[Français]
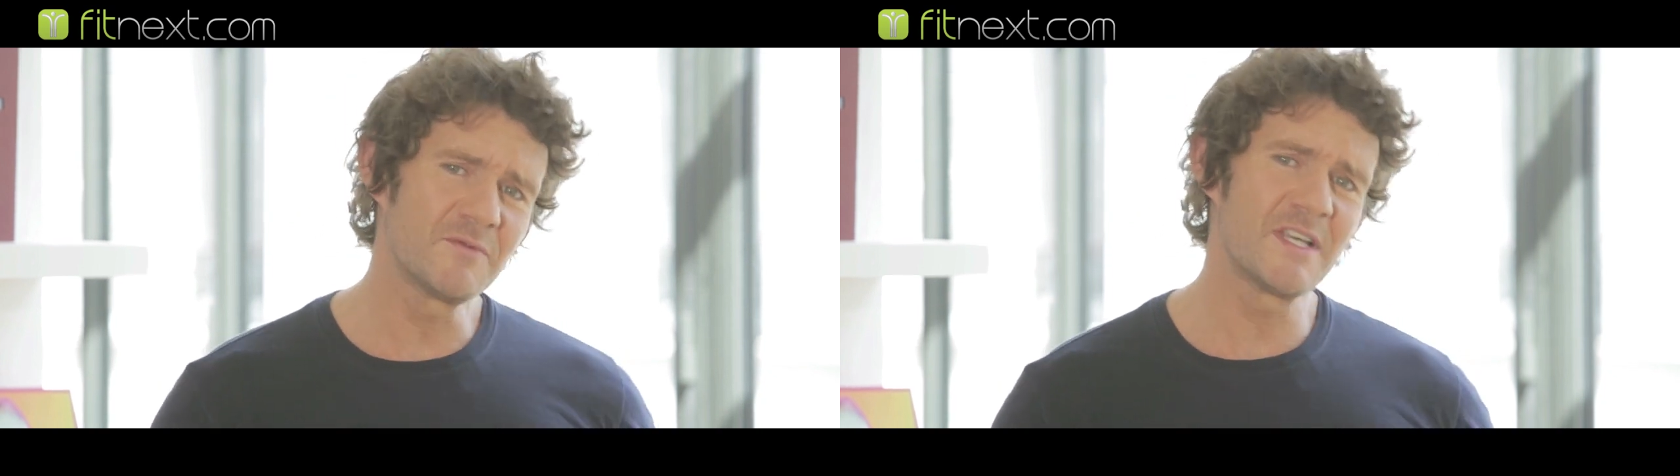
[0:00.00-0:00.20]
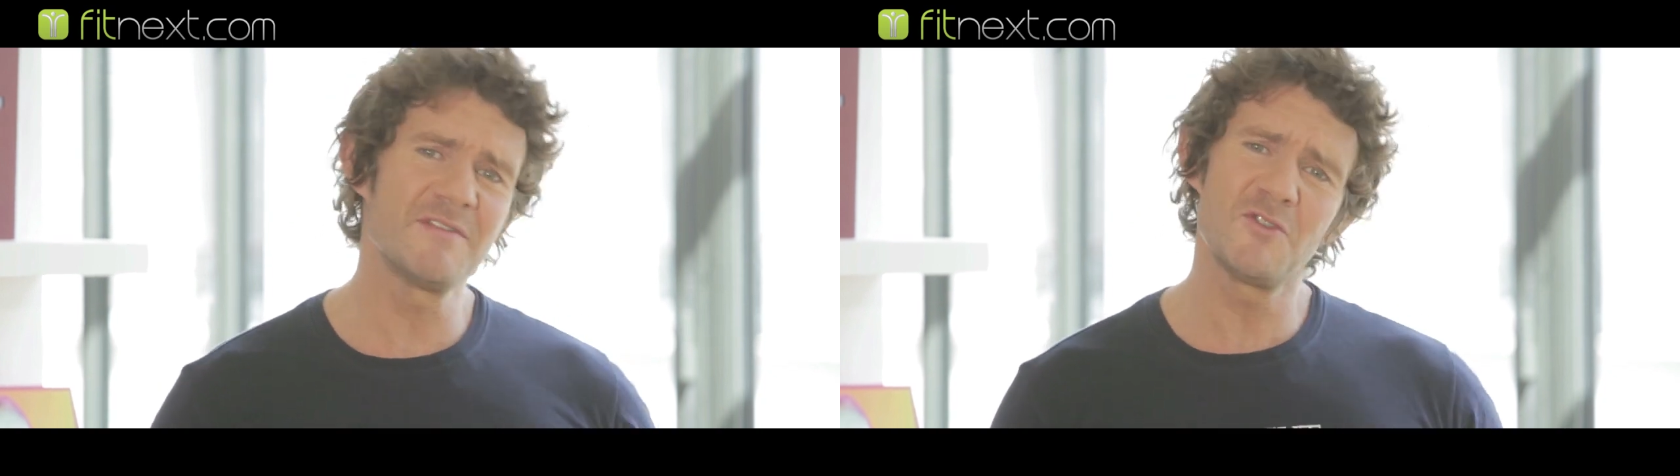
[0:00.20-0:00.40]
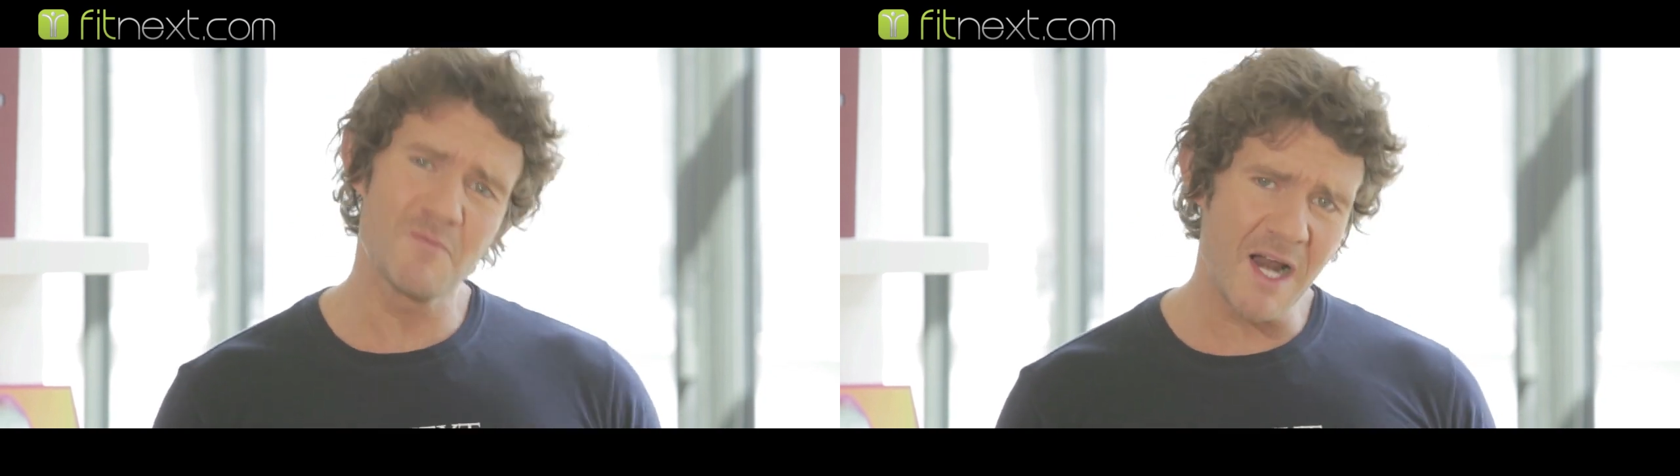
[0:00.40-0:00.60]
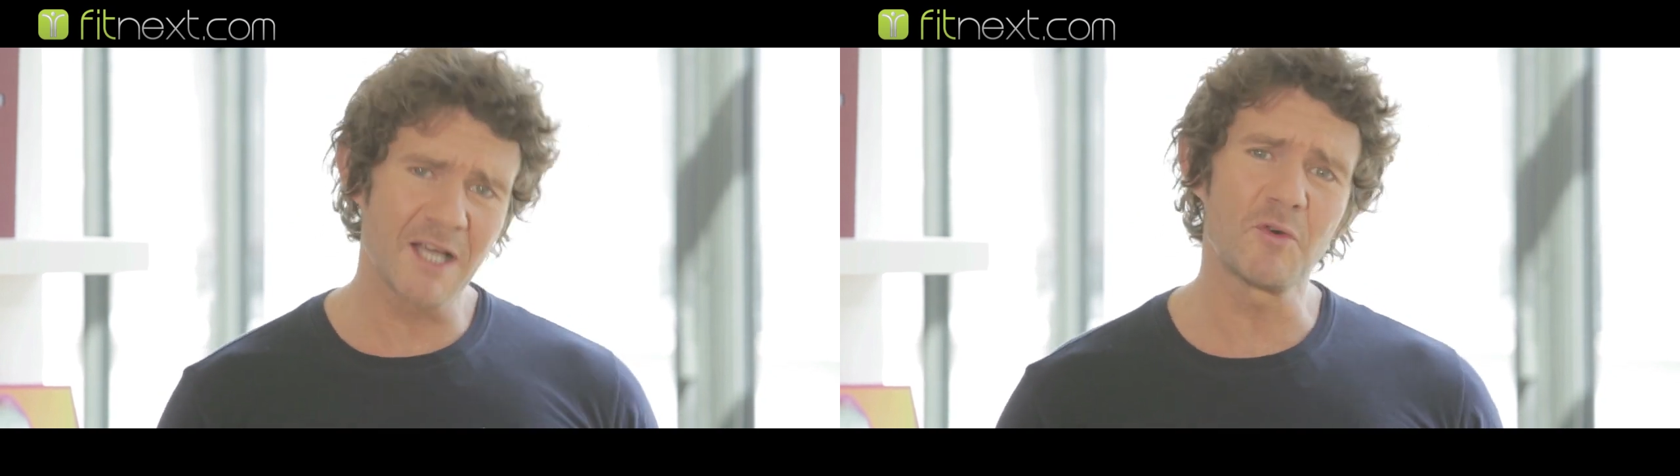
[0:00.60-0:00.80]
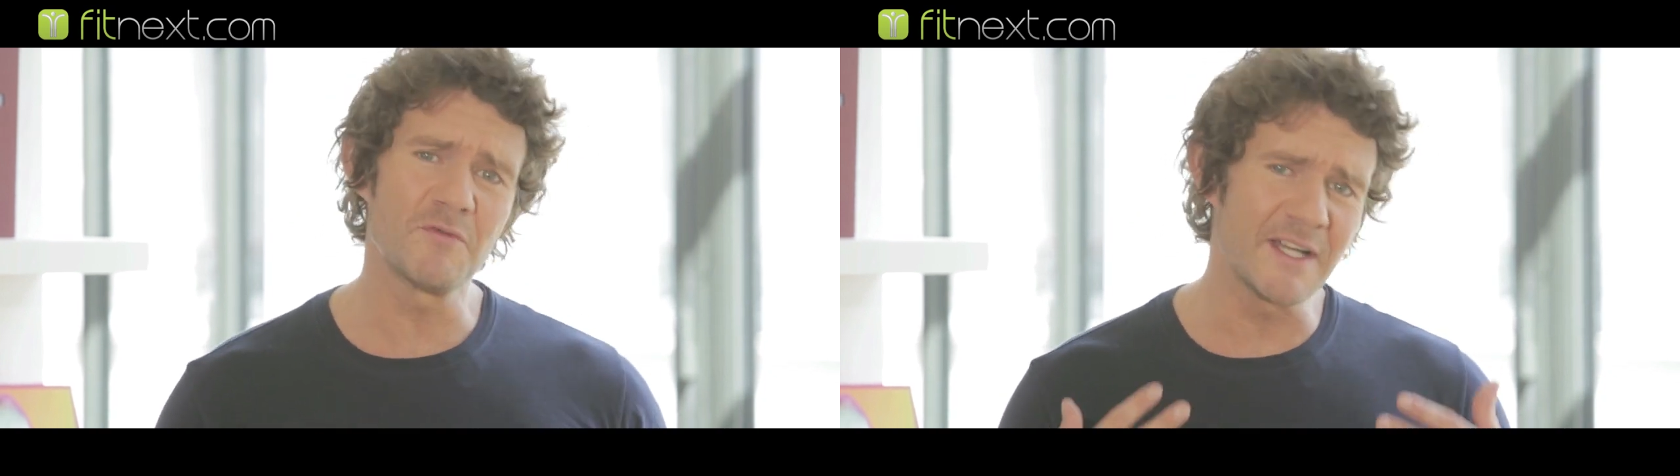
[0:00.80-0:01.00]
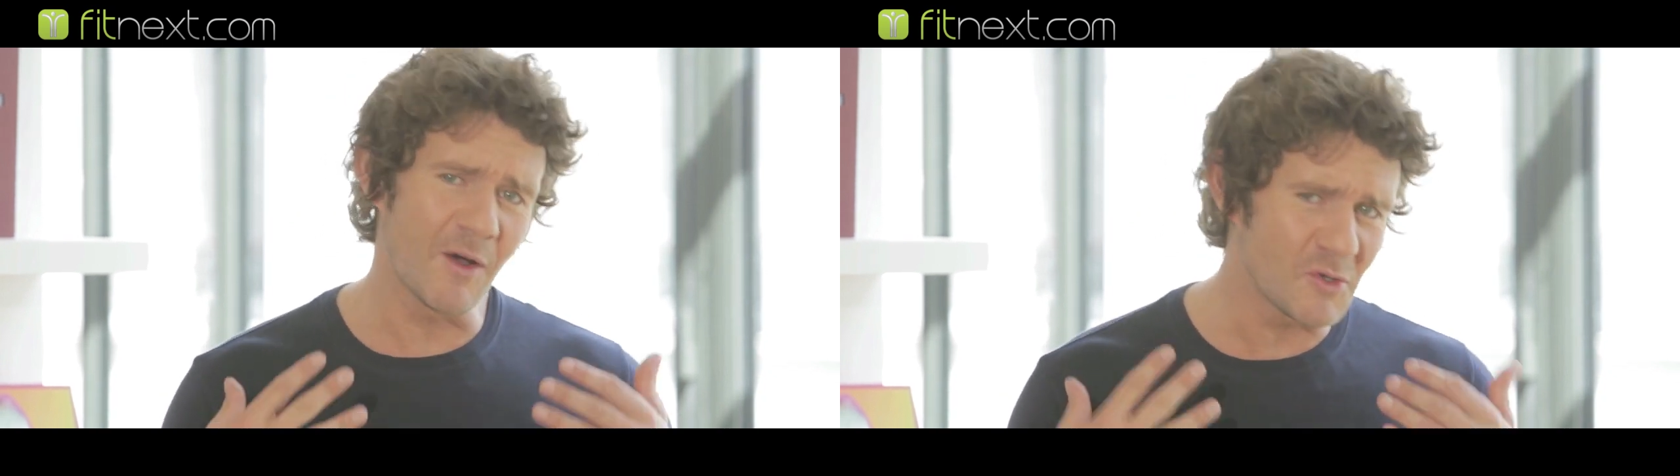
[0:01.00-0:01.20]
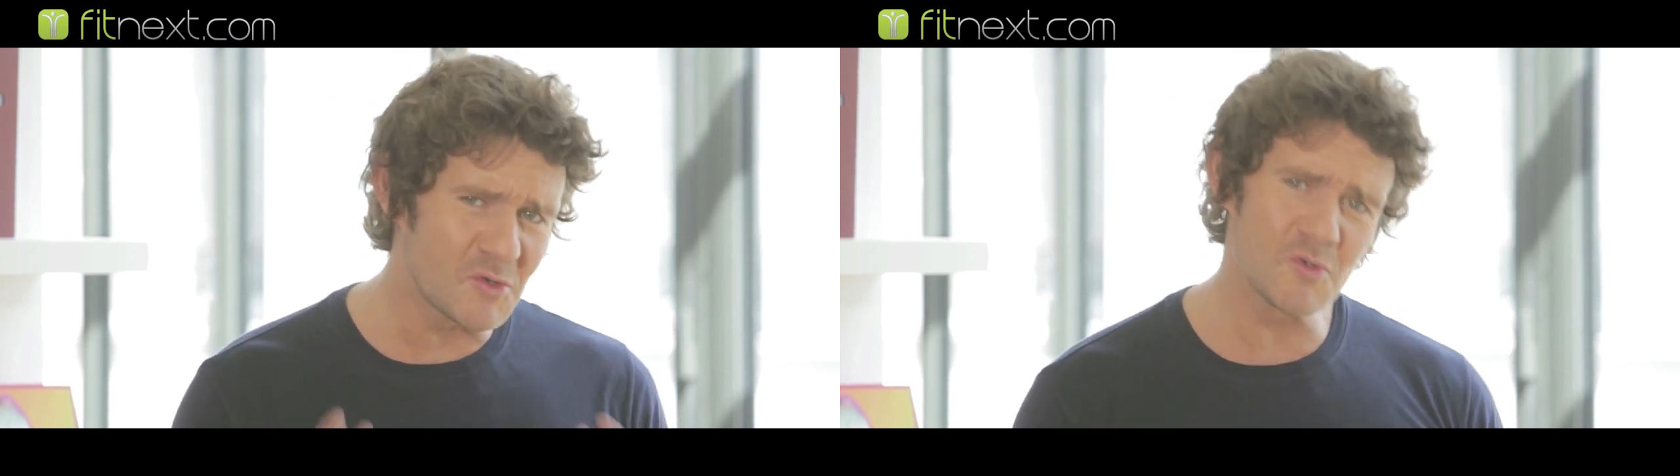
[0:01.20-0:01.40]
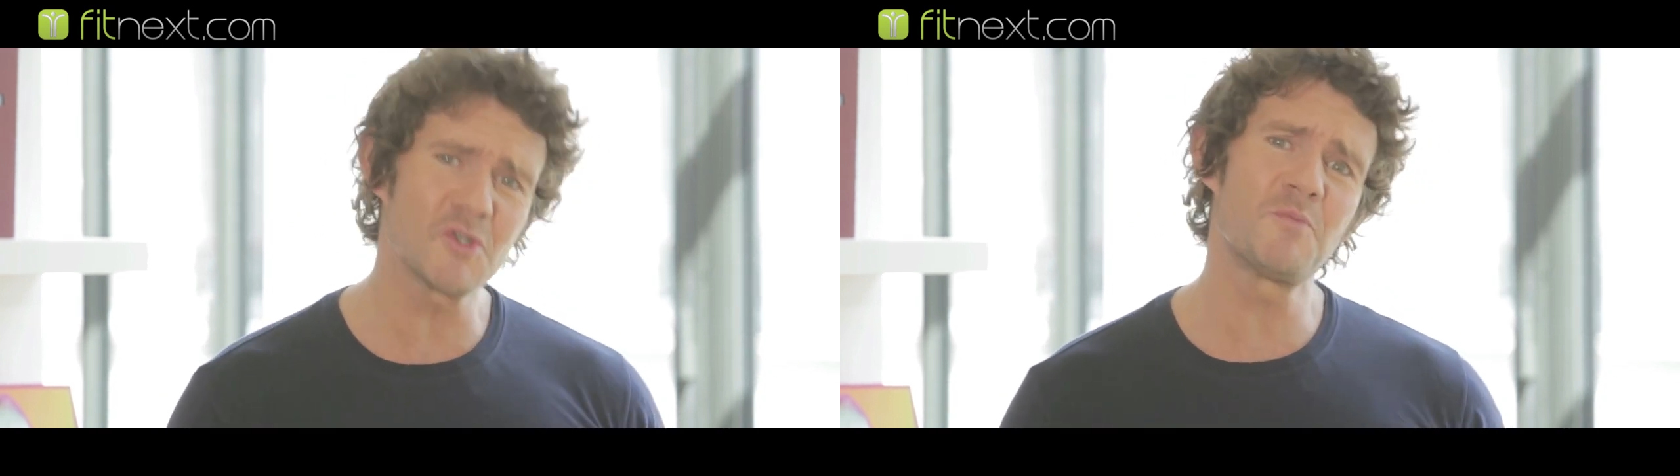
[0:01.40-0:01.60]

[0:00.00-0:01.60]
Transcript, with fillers: vous avez du mal à trouver les ressources